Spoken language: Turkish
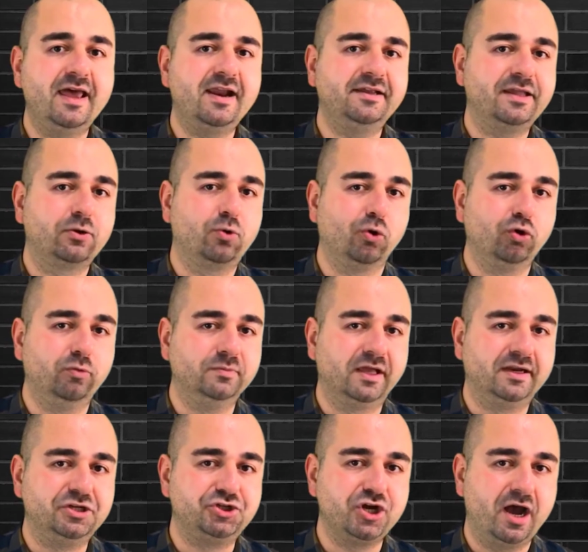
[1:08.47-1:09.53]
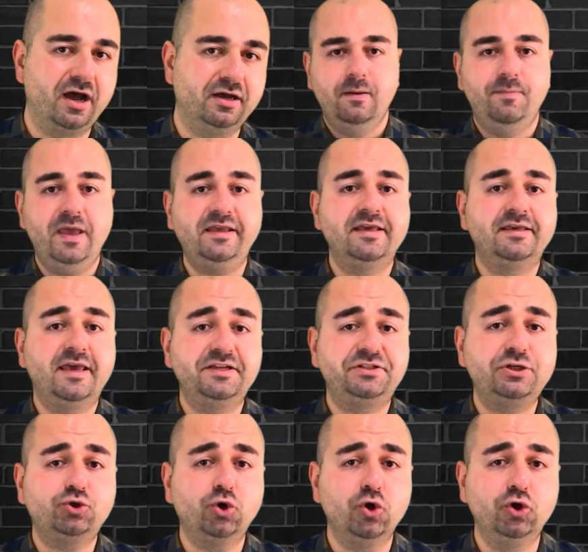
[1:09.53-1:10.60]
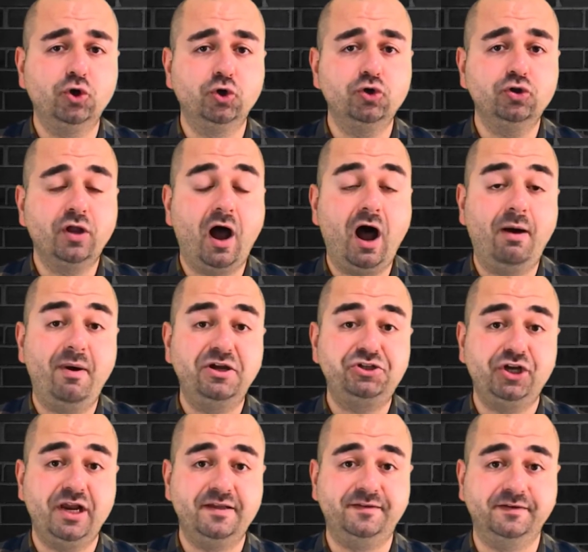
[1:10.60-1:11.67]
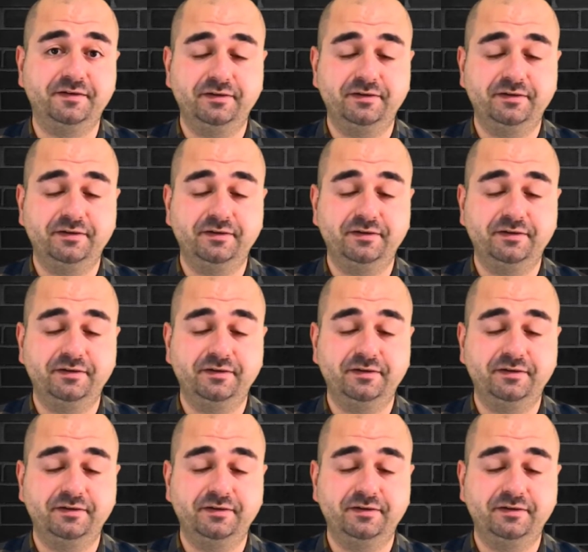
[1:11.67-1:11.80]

nerede konumlanacağı. Peki geçiş oyununun amacı nedir?